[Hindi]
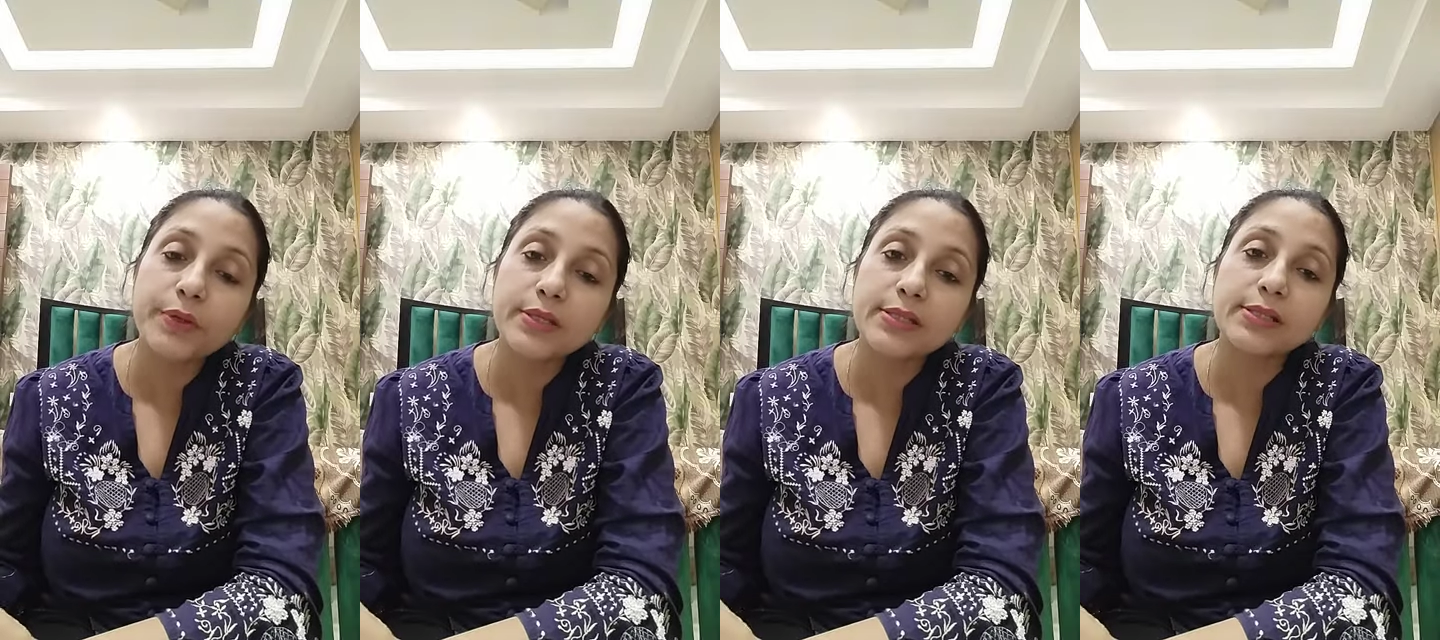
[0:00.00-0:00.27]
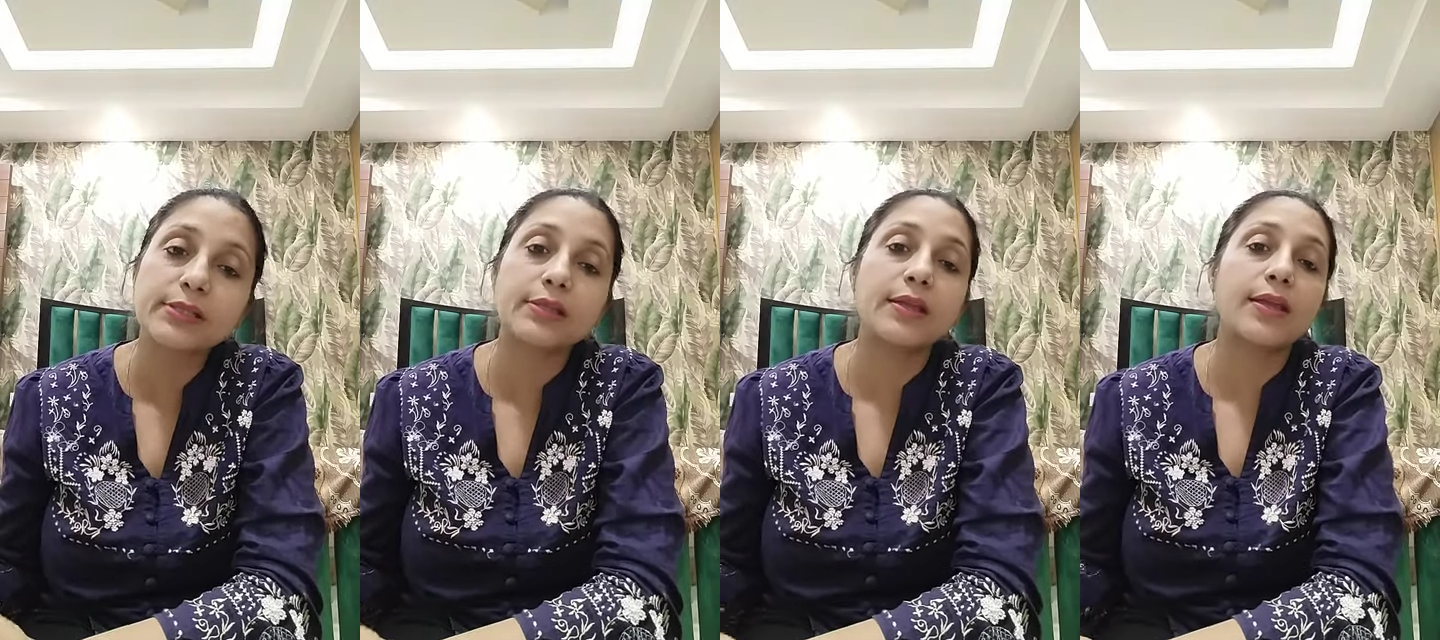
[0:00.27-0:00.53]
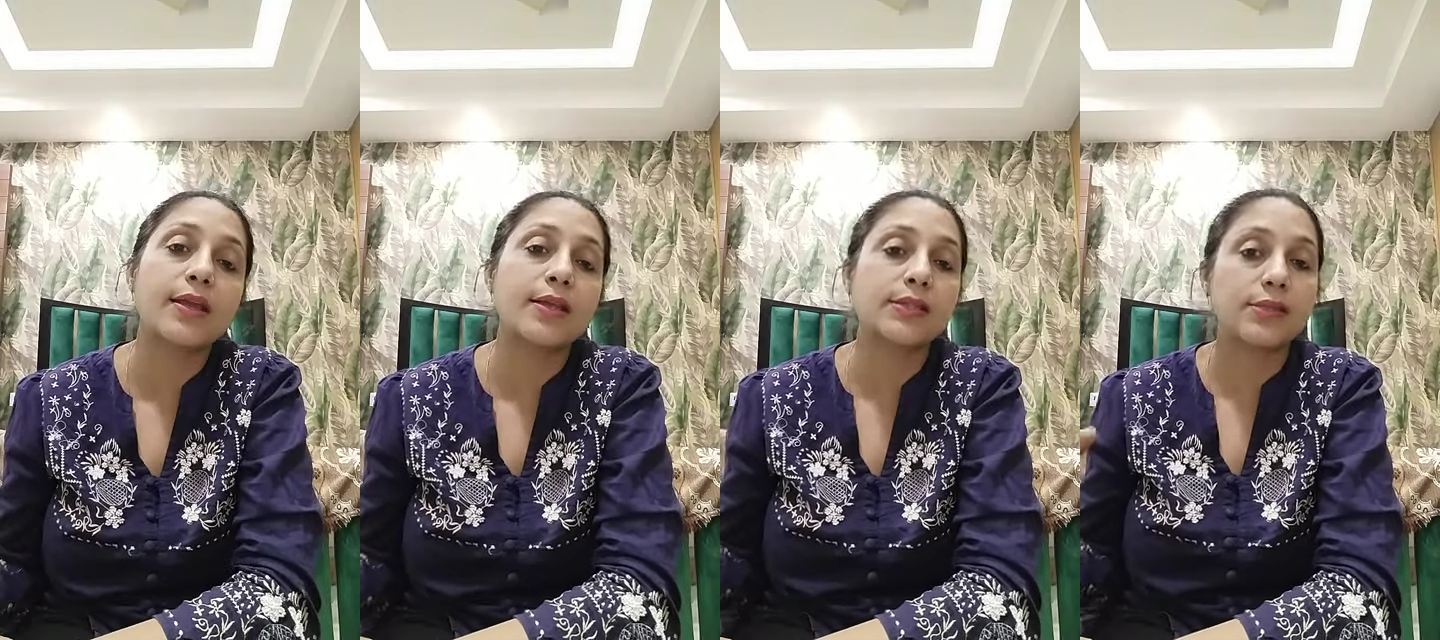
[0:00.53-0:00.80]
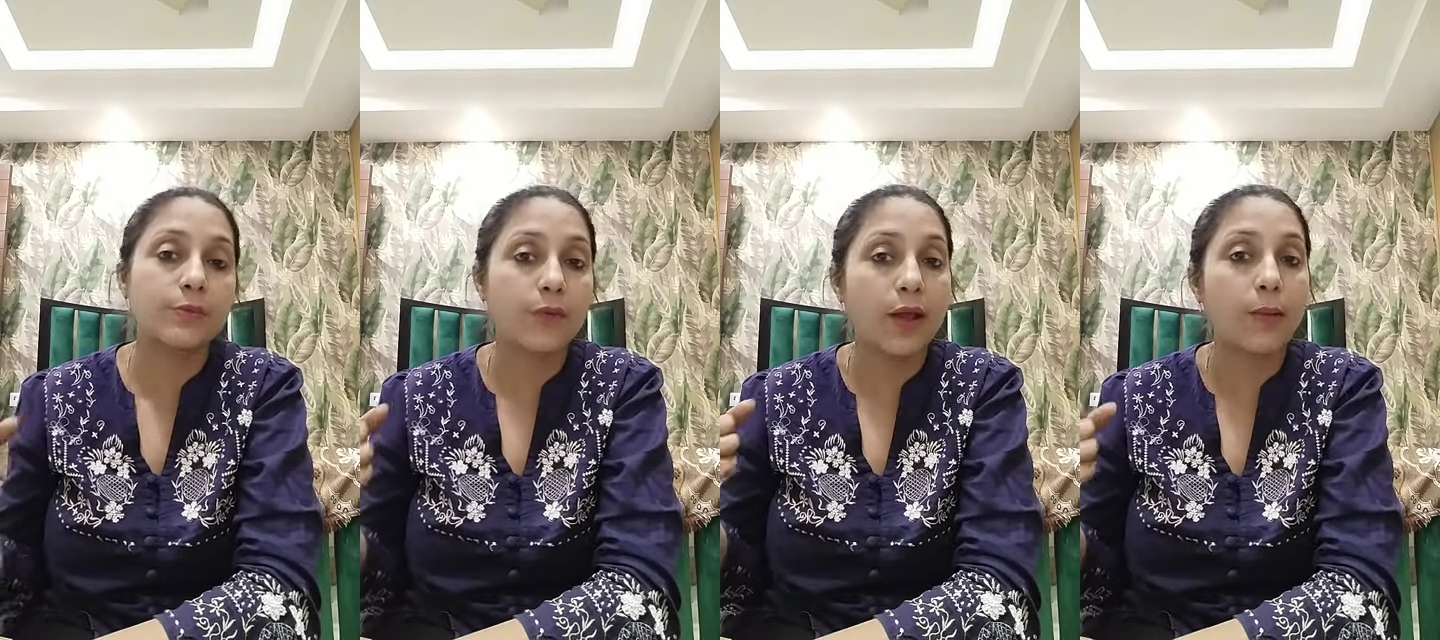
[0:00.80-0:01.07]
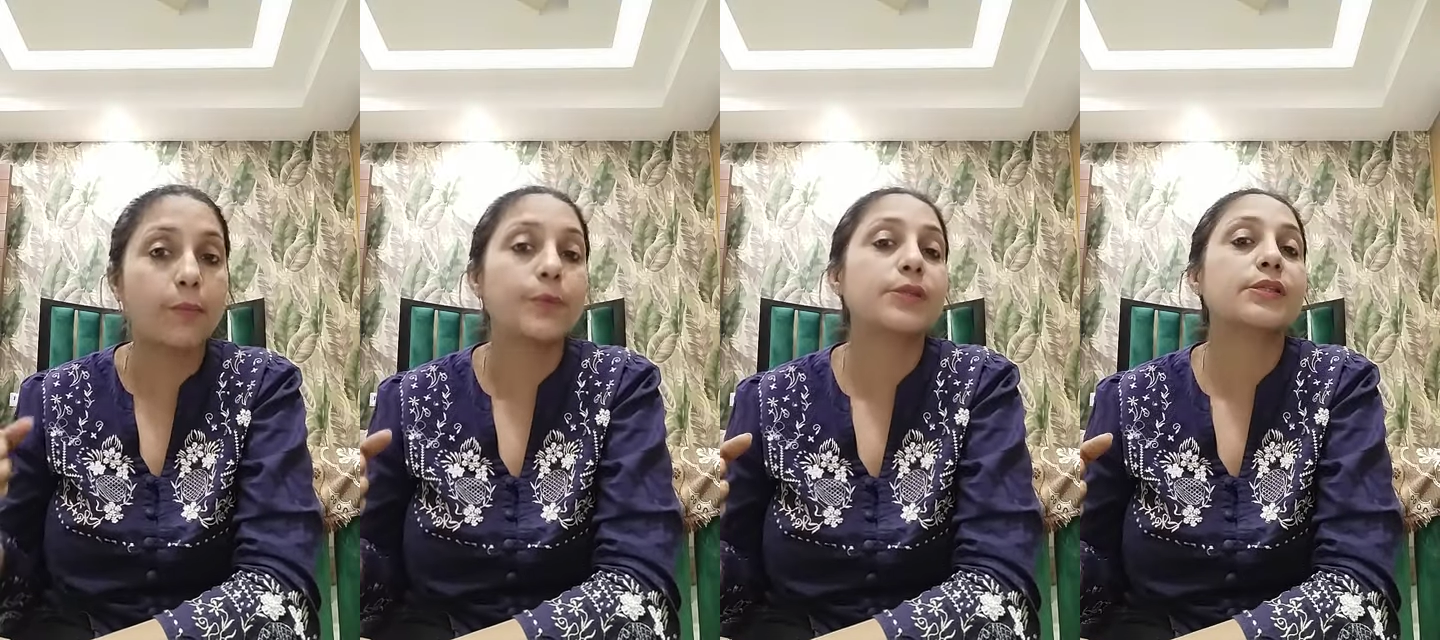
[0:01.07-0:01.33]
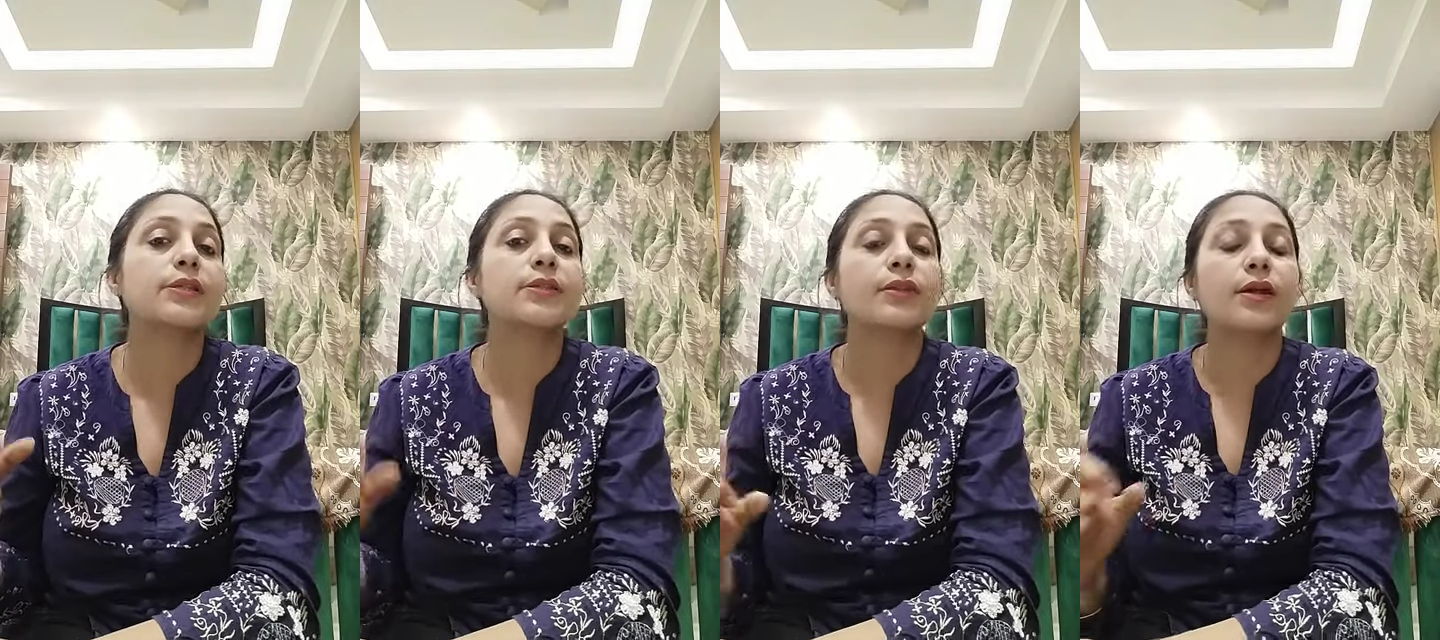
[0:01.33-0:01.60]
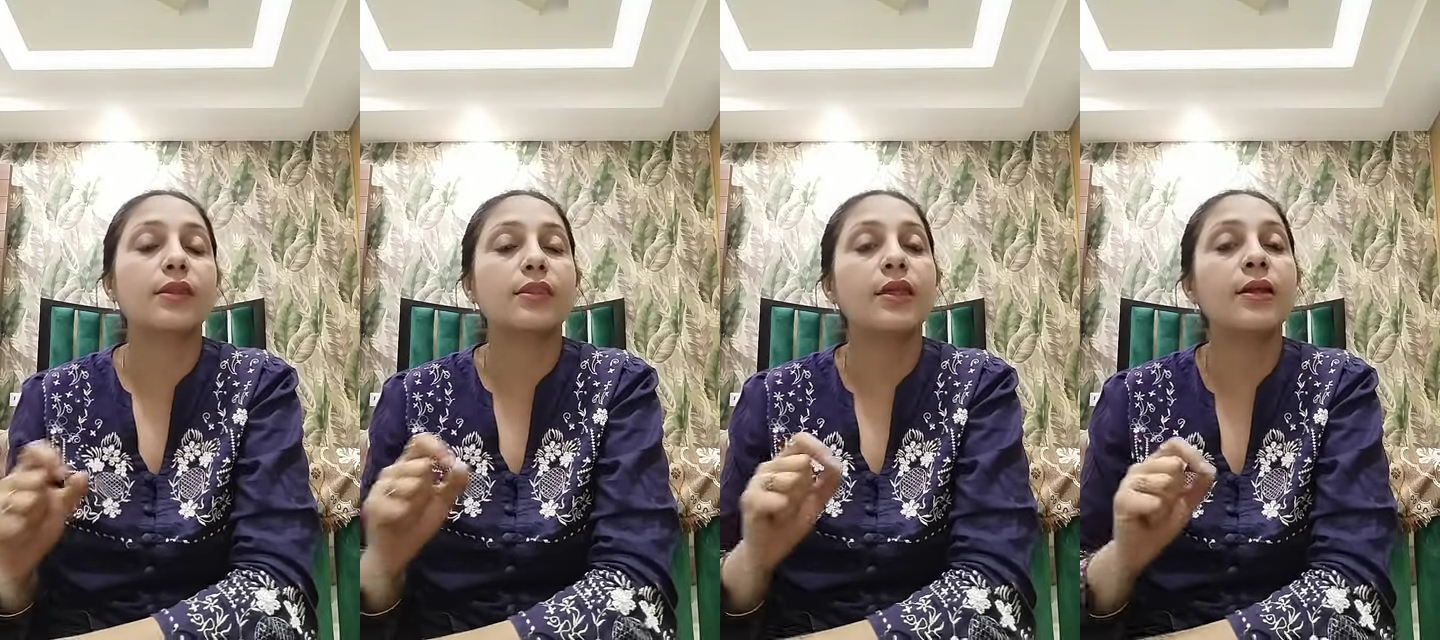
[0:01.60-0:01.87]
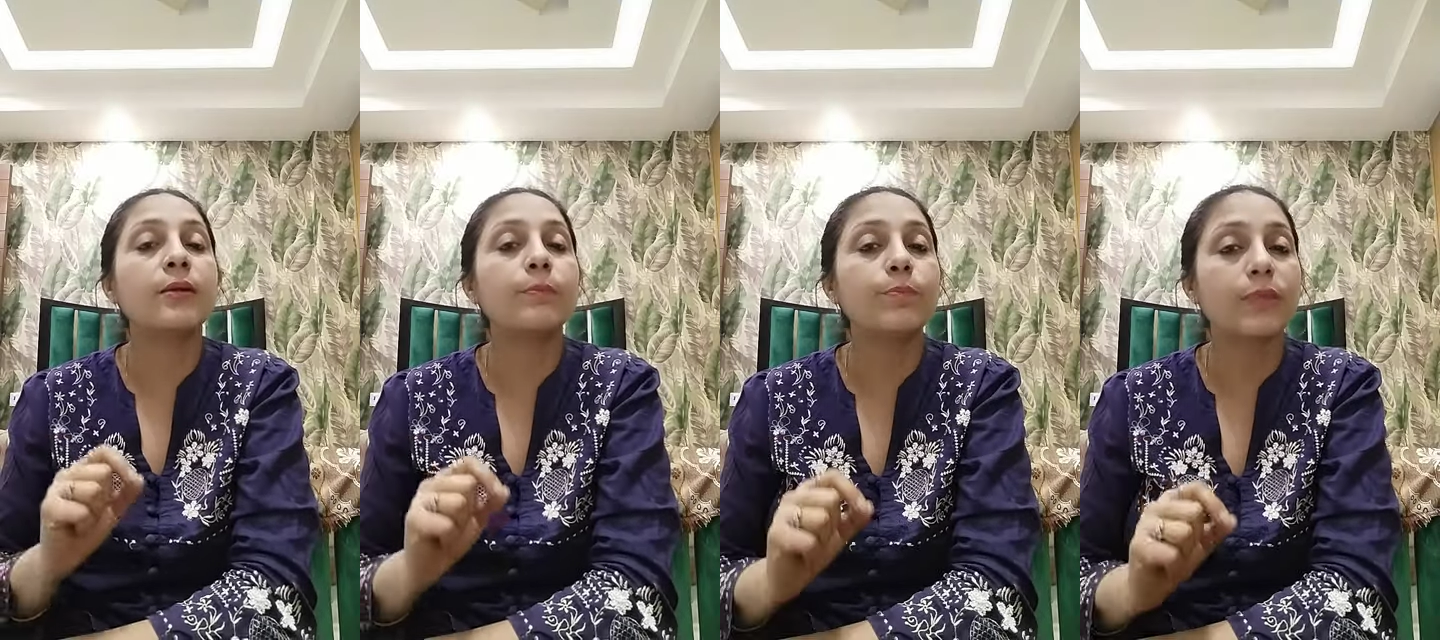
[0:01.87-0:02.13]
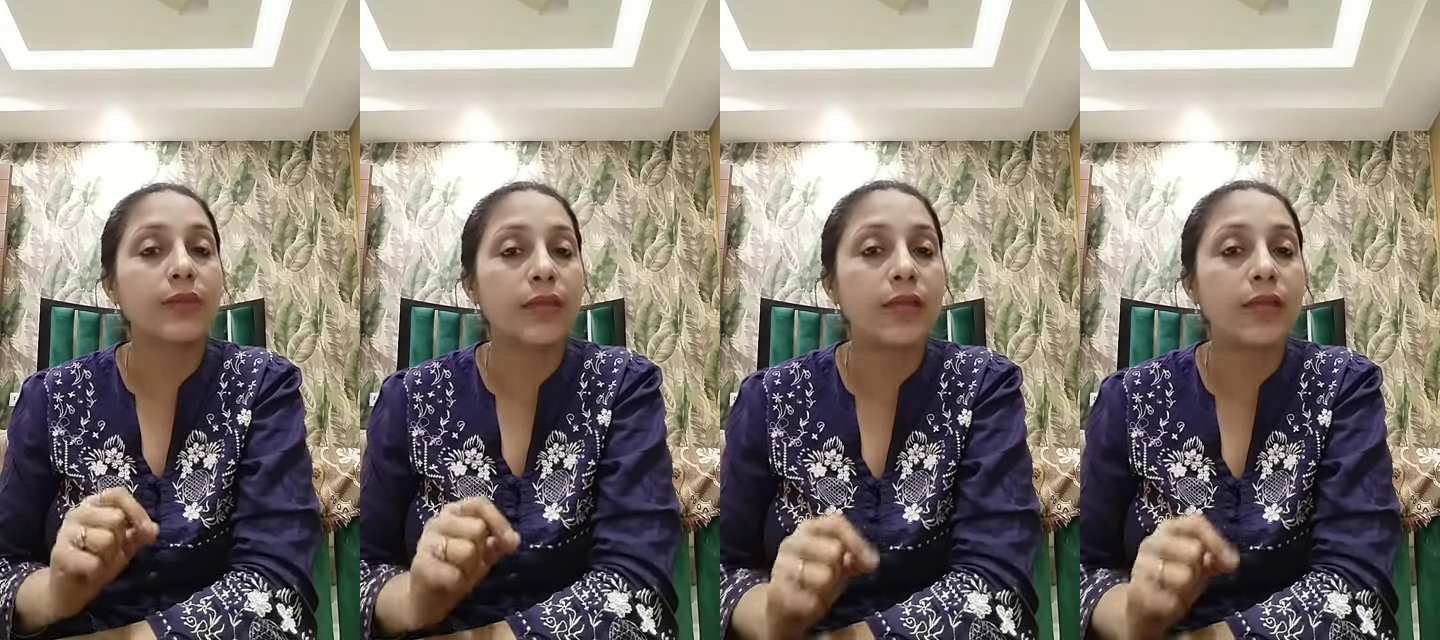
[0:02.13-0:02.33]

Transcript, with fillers: में जिस तरीके से भी आप पसंद करते हैं आप